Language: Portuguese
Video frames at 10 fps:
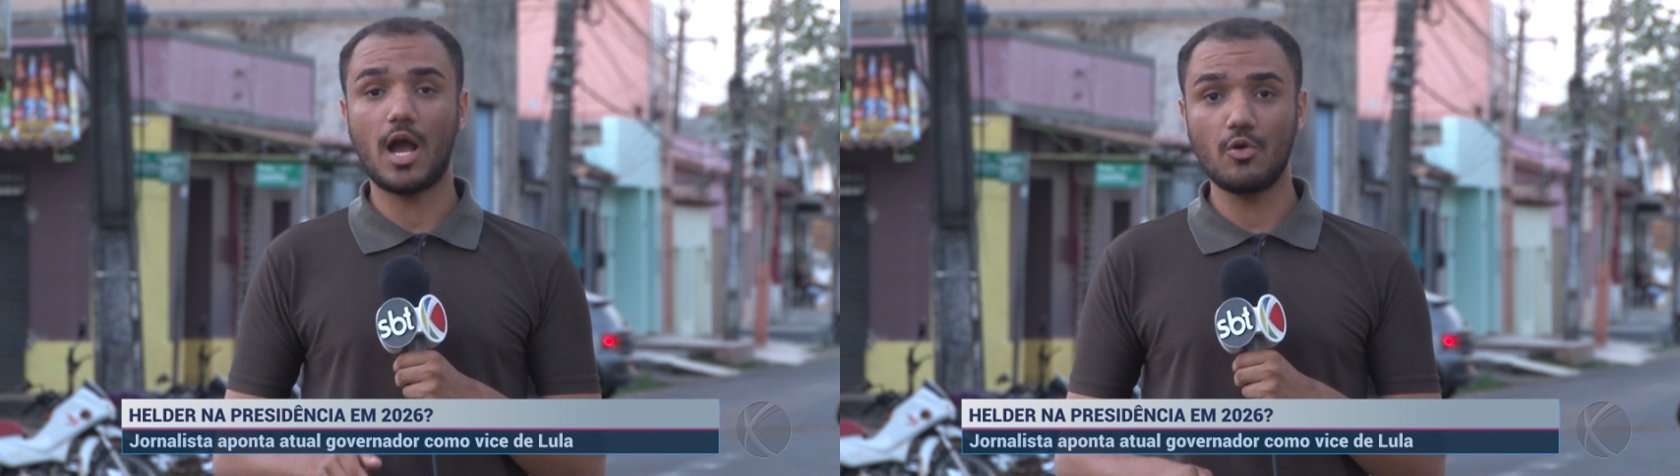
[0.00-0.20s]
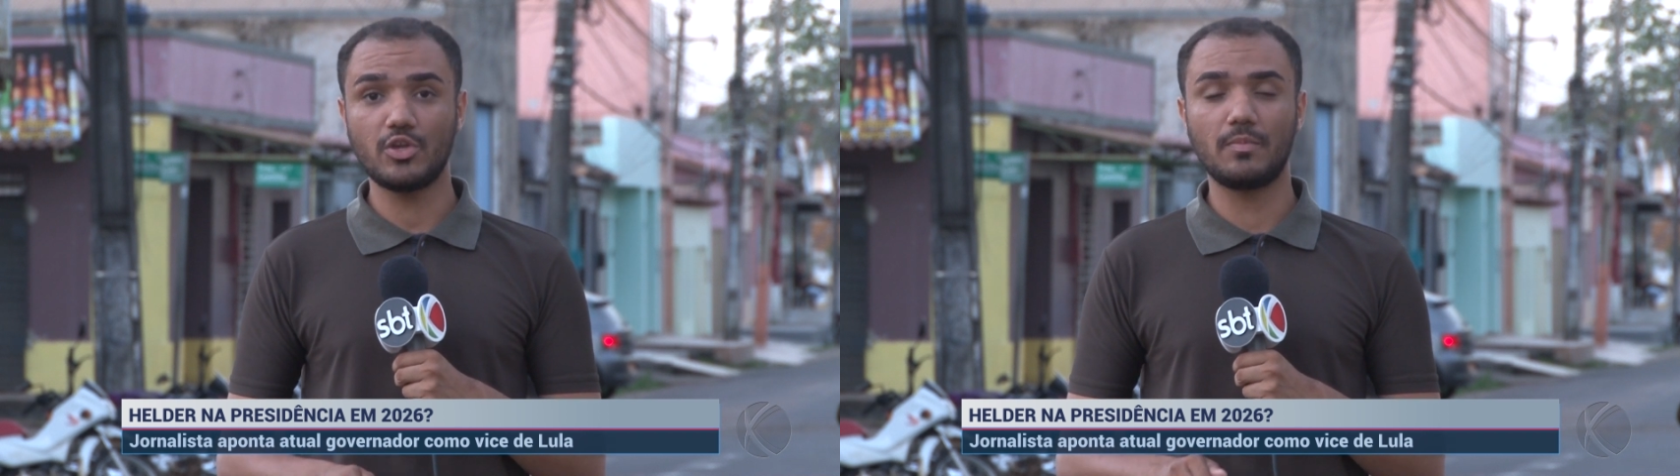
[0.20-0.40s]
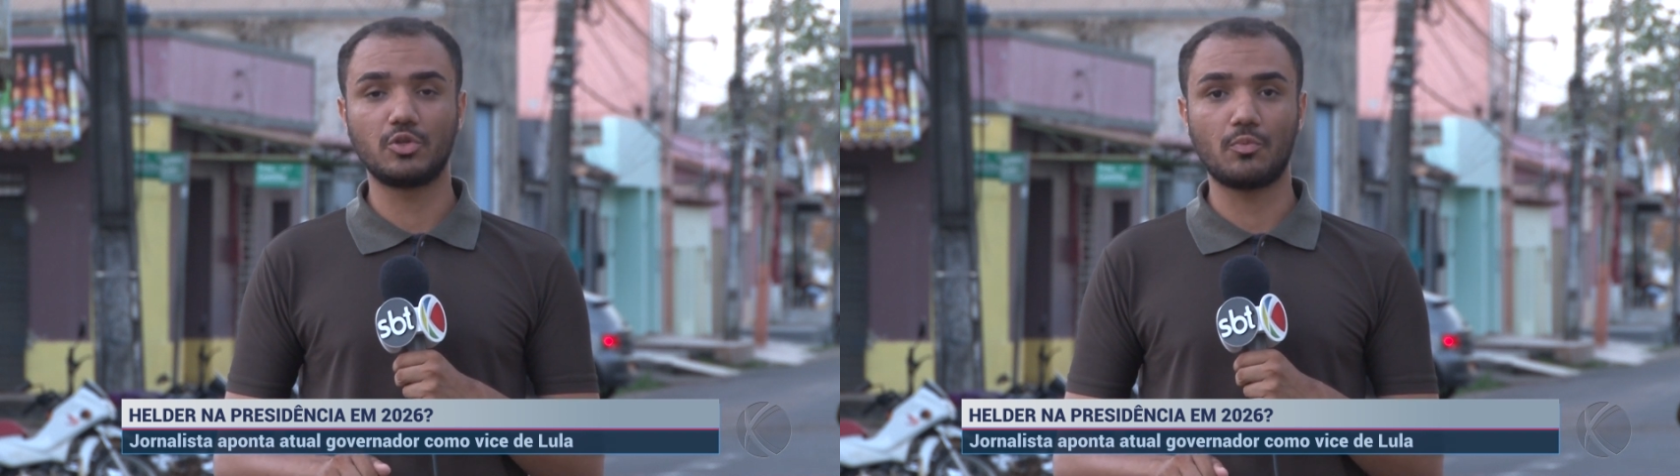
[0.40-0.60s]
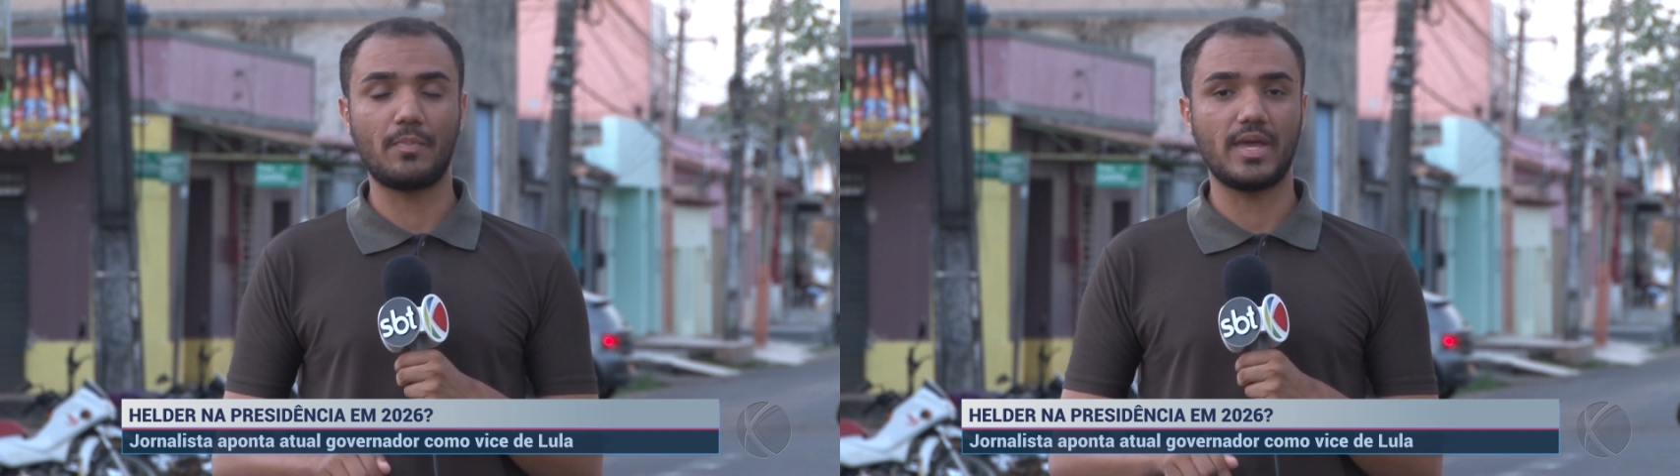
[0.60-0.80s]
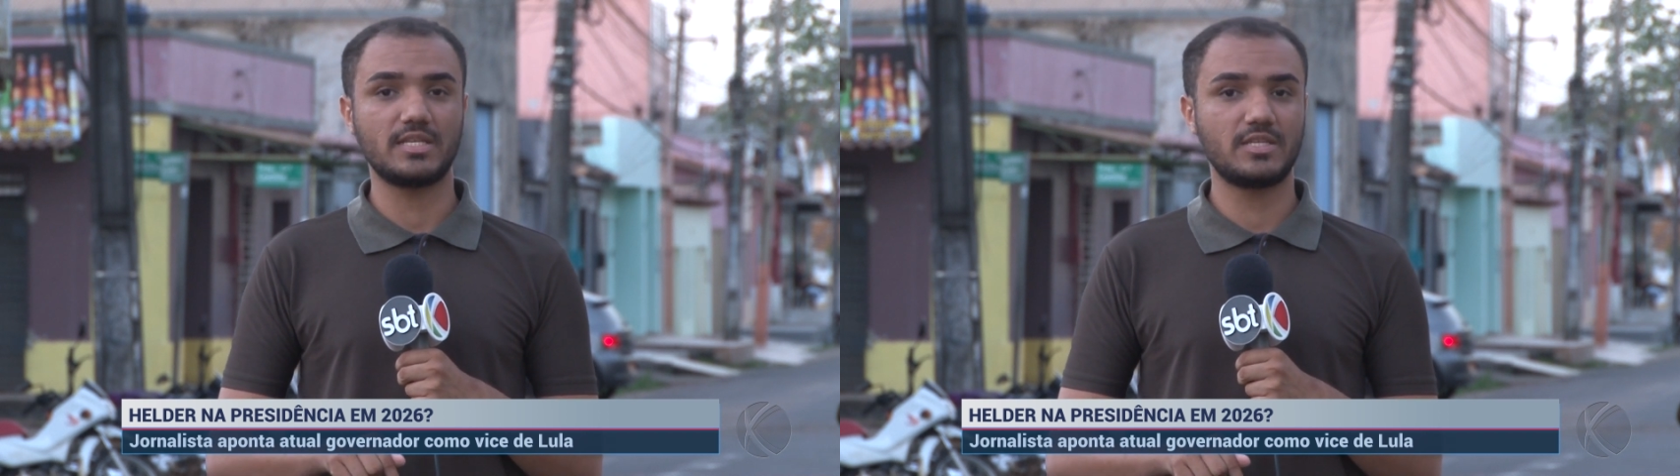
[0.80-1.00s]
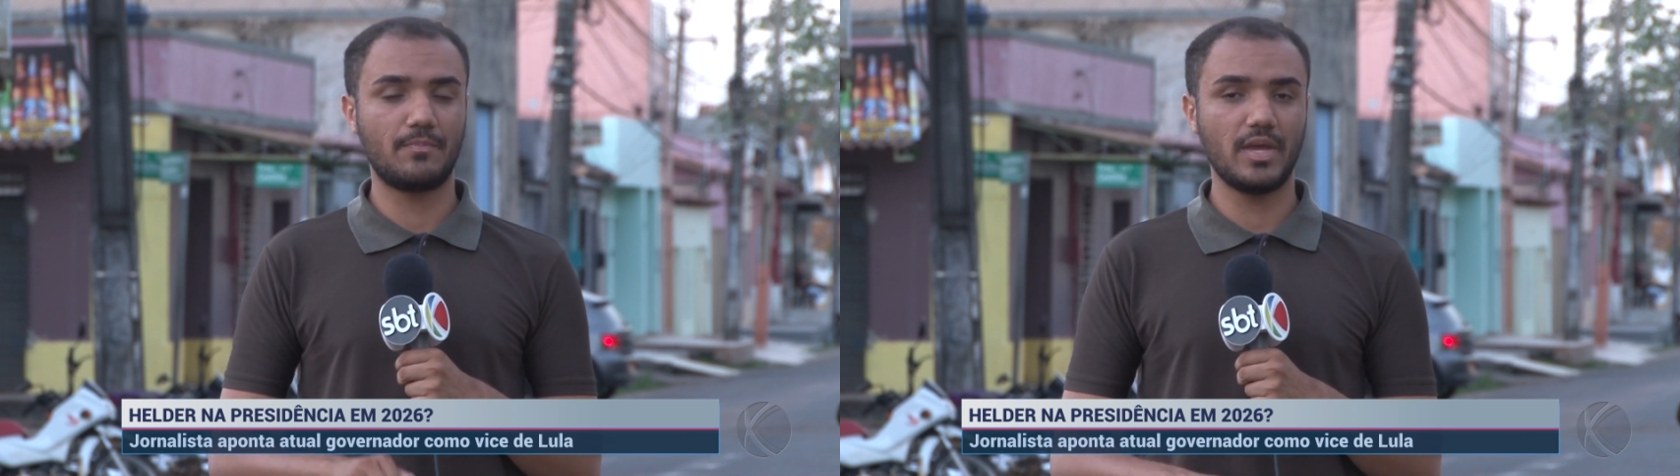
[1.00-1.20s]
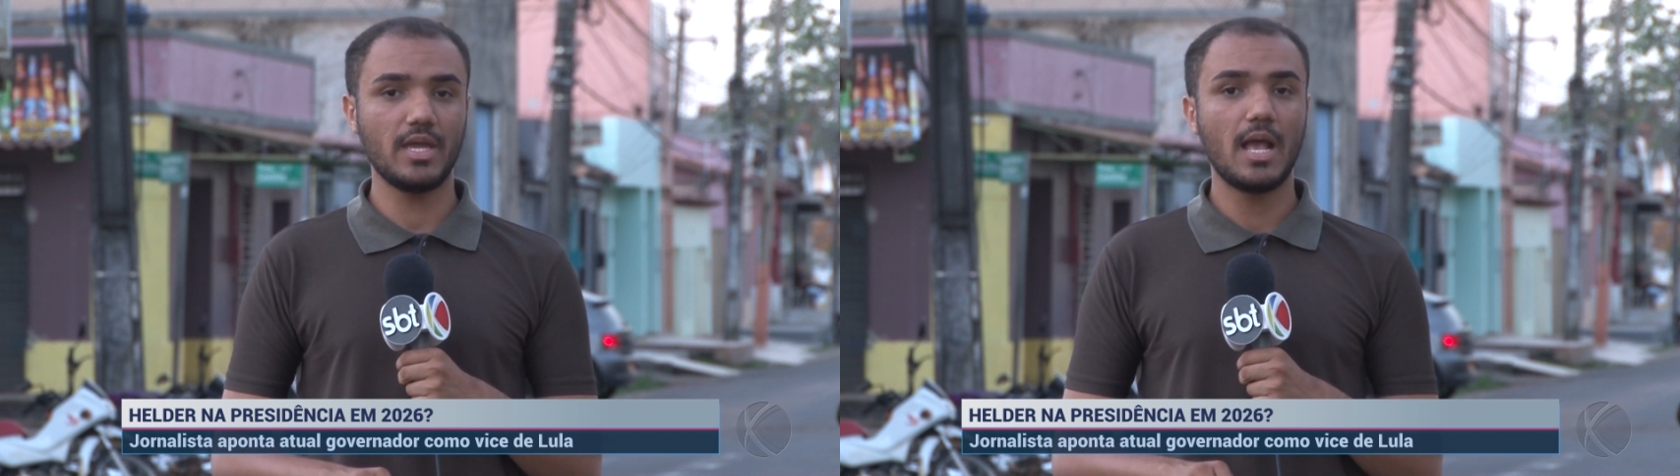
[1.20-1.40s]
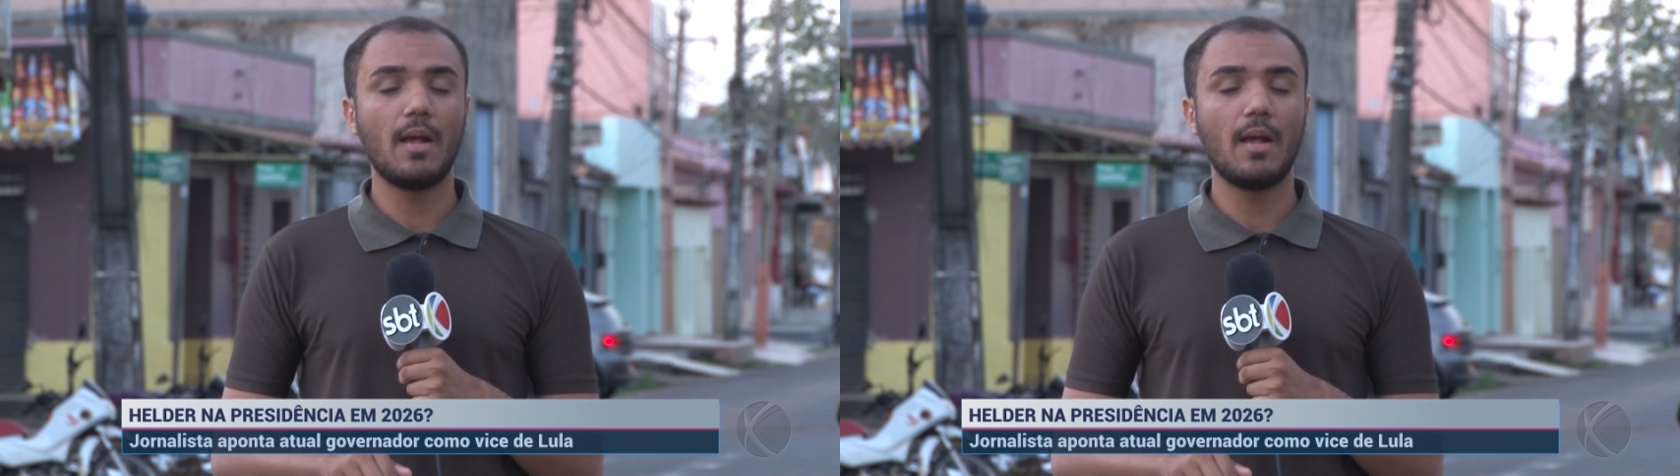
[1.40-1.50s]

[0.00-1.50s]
Alckmin do PSB